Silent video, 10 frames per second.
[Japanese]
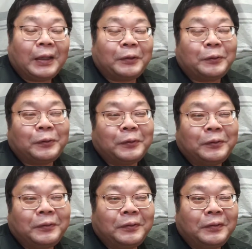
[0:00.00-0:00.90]
あの
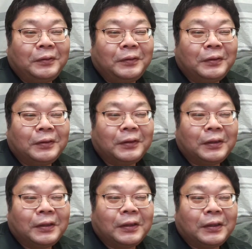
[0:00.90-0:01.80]

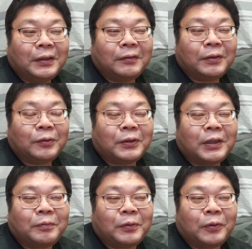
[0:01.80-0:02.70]
Windows
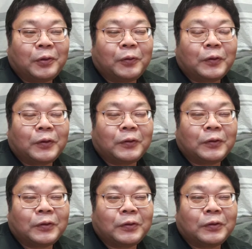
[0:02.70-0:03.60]
11の要求
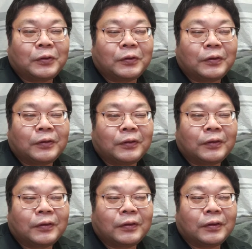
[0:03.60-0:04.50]
する
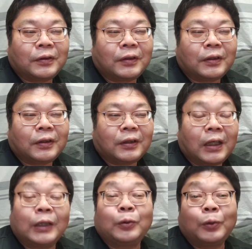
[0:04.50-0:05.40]
えー、
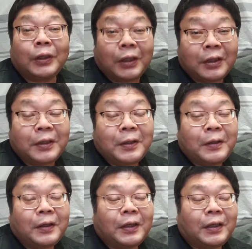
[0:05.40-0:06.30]
ハードにね、
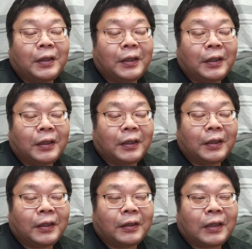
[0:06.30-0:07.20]

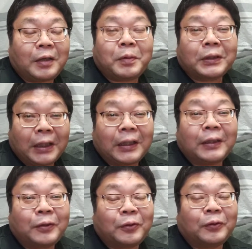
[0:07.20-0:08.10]
えー、足りません
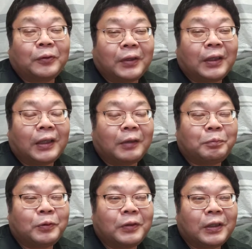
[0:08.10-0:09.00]
ということで、
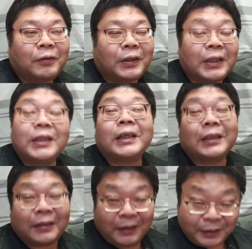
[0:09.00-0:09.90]
アップグレードはできな
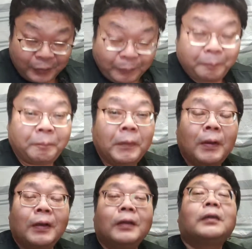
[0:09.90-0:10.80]
いんですよ。
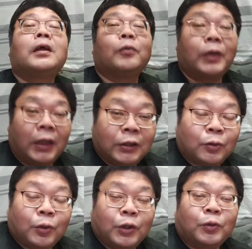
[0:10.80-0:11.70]
なので、
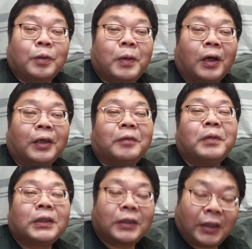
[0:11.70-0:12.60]
ちょっと一手間かけ
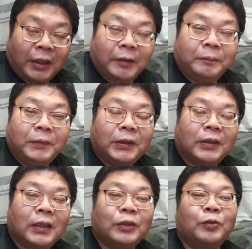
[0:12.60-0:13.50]
まして、
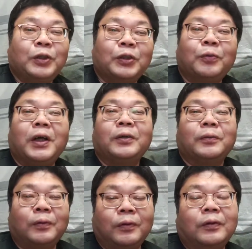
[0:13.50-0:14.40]
一旦その ISO
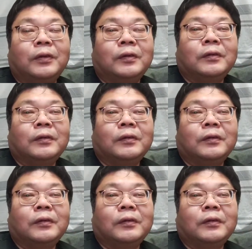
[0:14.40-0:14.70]
ファイルを、